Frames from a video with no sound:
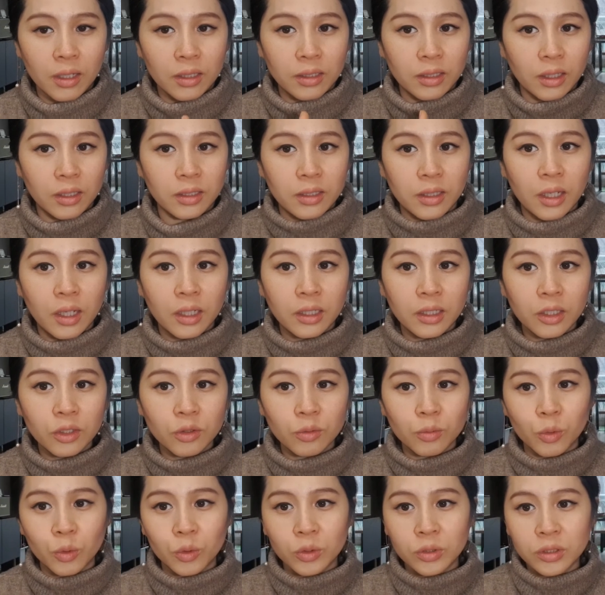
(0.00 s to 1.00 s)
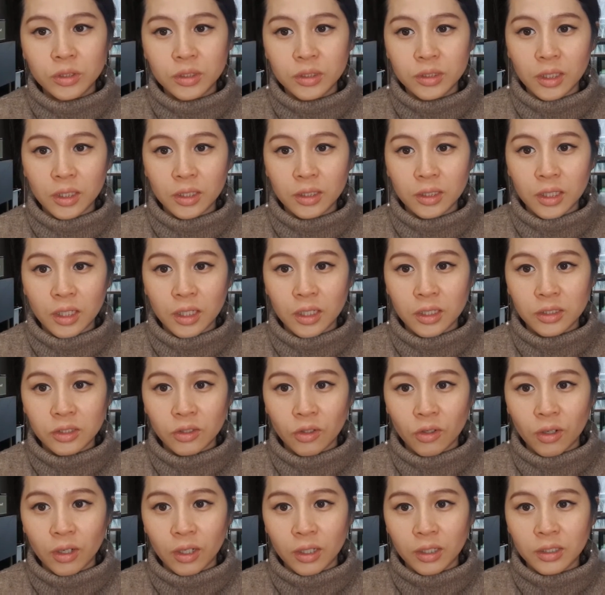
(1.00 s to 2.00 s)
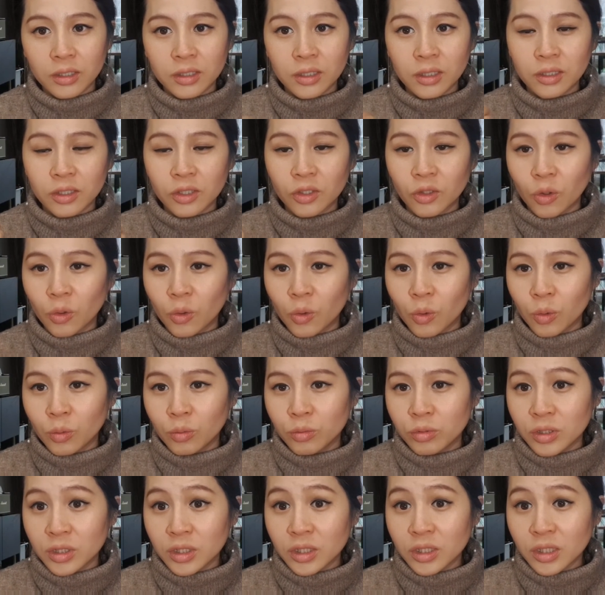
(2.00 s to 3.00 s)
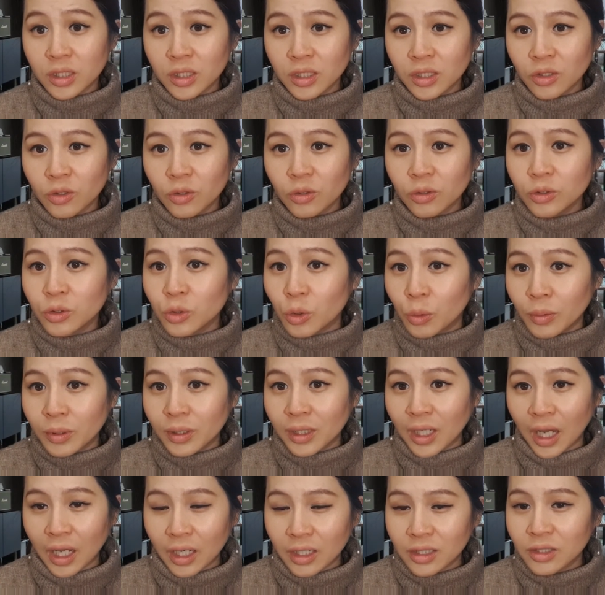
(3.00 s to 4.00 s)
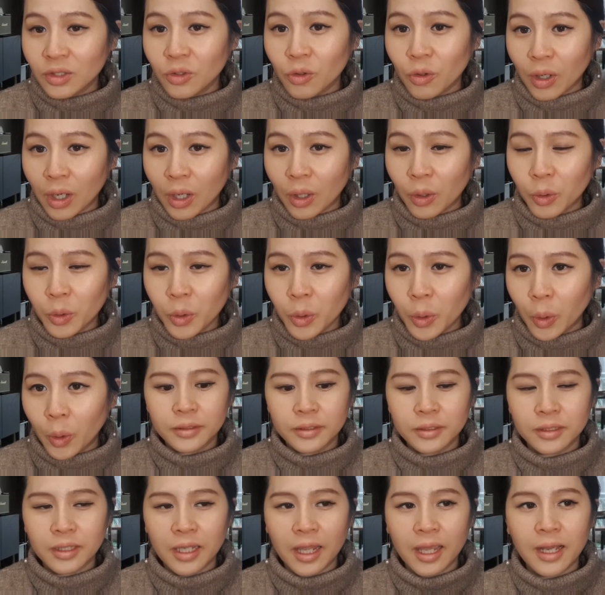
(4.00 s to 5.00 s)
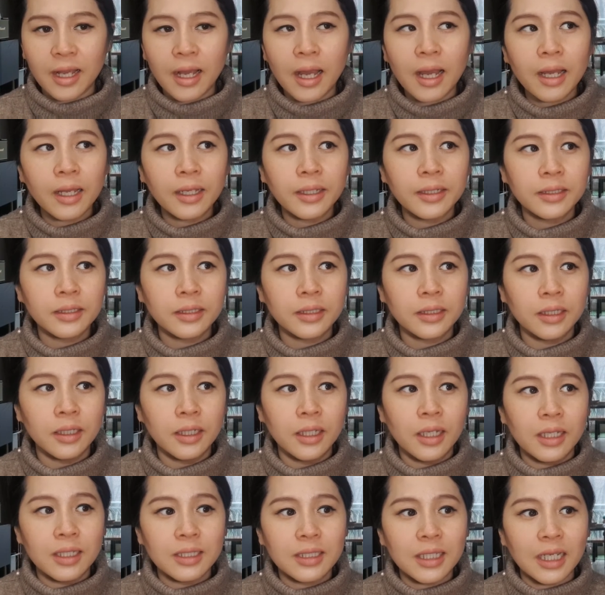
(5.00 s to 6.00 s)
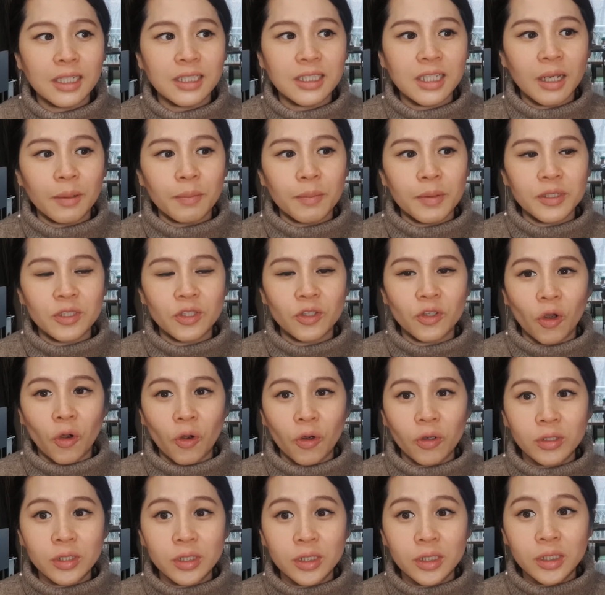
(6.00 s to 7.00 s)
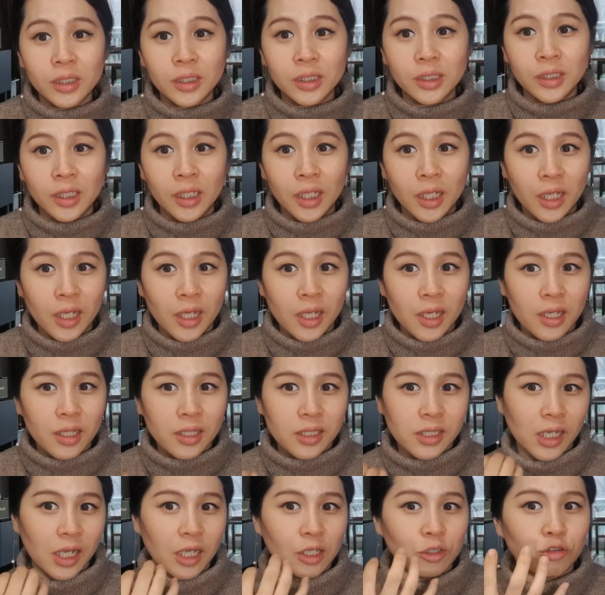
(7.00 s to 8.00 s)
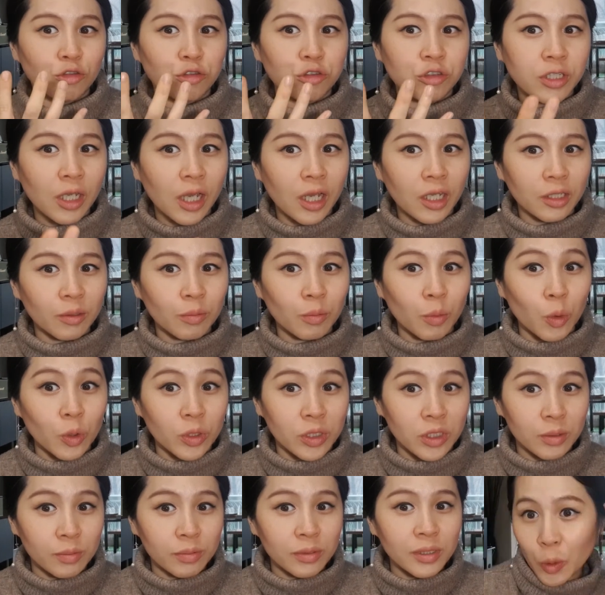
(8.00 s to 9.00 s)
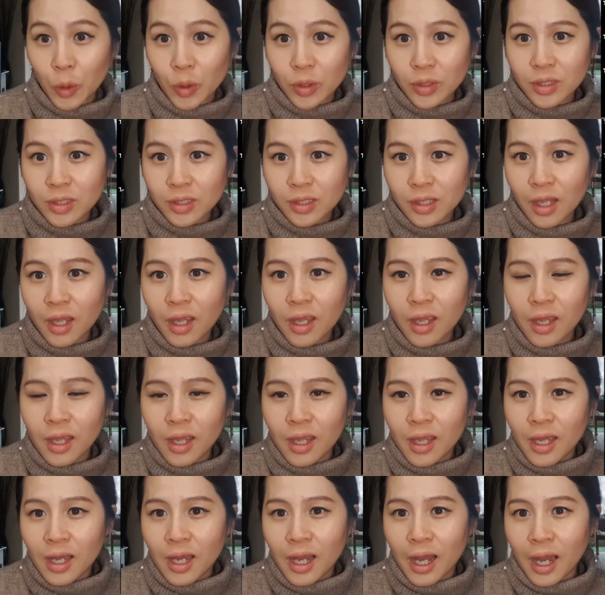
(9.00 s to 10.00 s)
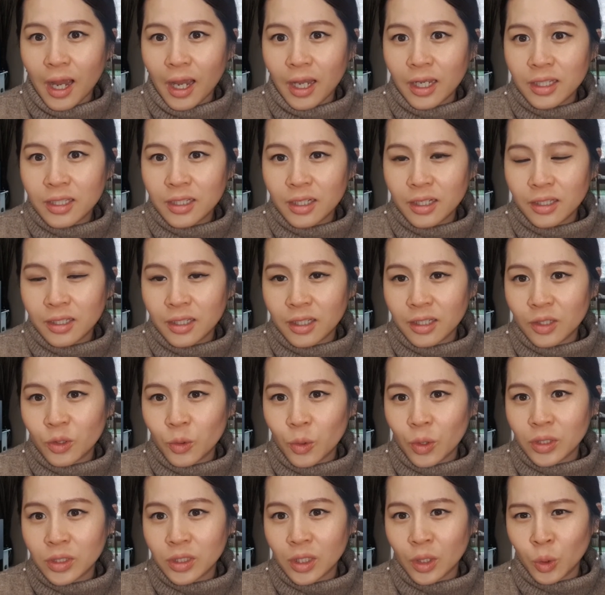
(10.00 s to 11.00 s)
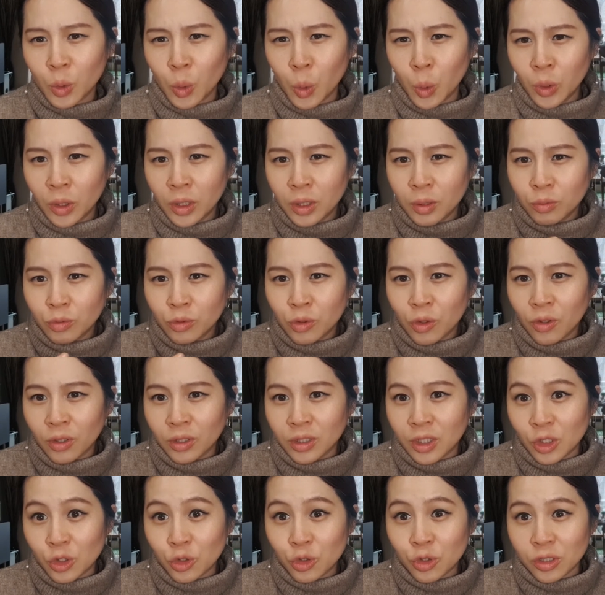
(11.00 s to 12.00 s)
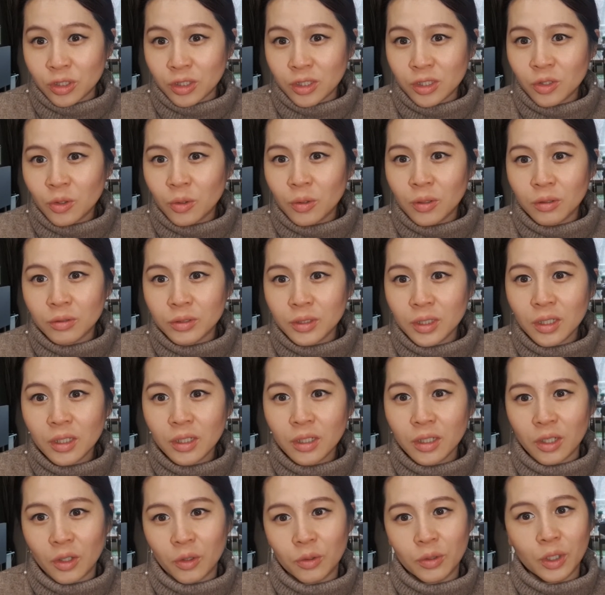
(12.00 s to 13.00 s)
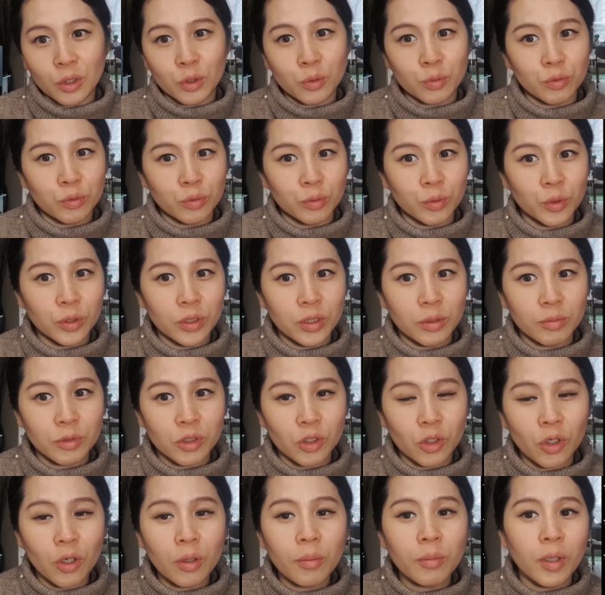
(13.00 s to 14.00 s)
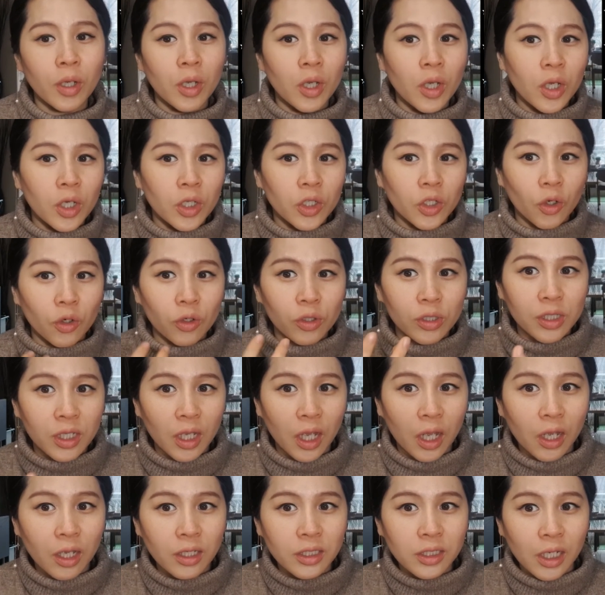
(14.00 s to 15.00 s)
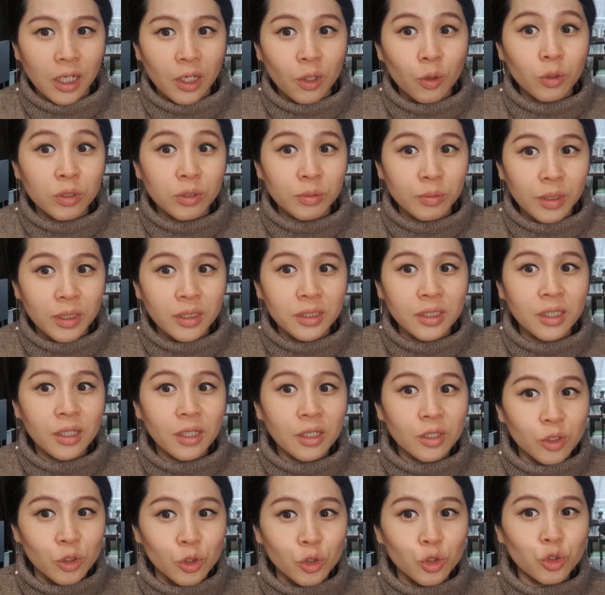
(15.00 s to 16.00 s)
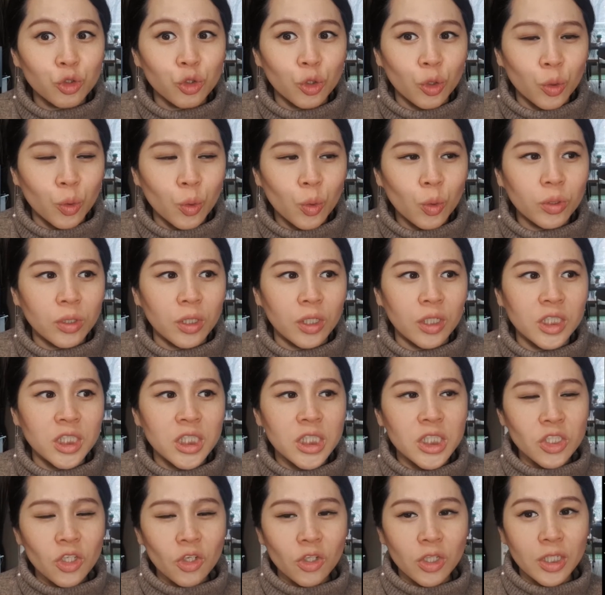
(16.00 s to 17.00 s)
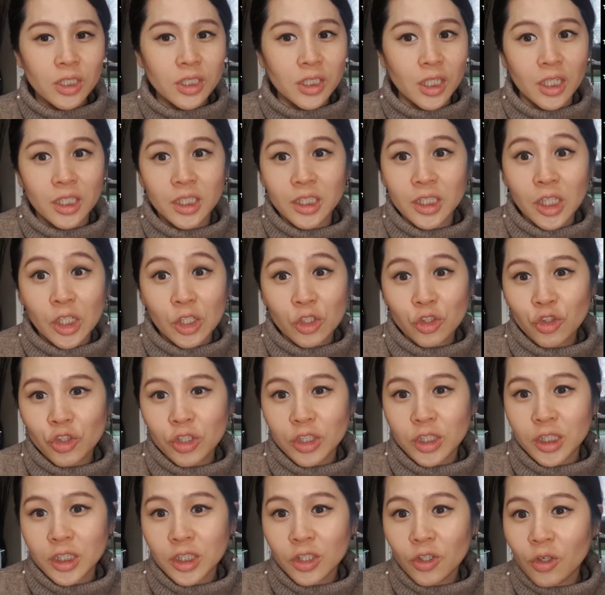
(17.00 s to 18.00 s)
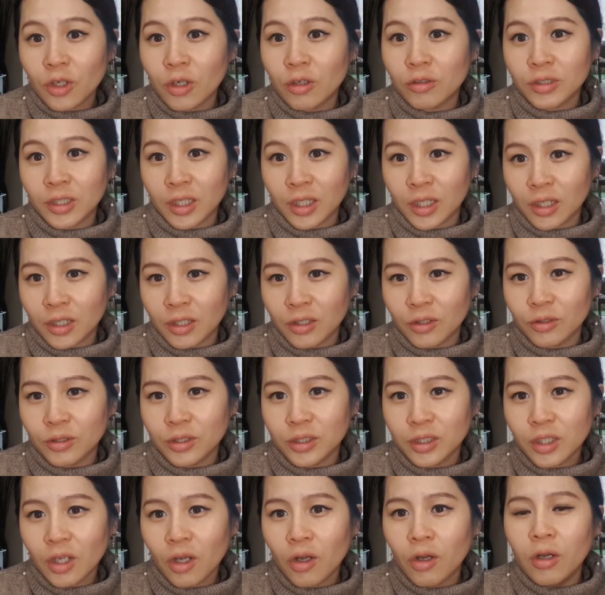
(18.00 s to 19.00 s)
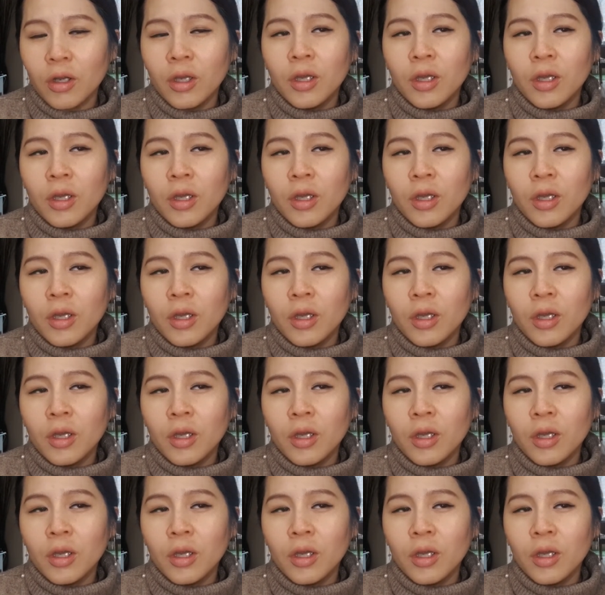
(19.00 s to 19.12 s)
나는 하나도 모르는 상태에서 아이들한테 영어 공부를 시키는 건 정말 다른 것 같고 내가 자식 앞에서 영어를 잘 구사하는 모습을 보였을 때 아이들한테는 굉장히 동기부여가 될 수 있을 거라고 생각해요. 나도 부모님처럼 영어를 다 잘하고 싶다는 생각이 들 수도 있고 되게 신선한 자극이 될 수 있을 거라고 생각하거든요.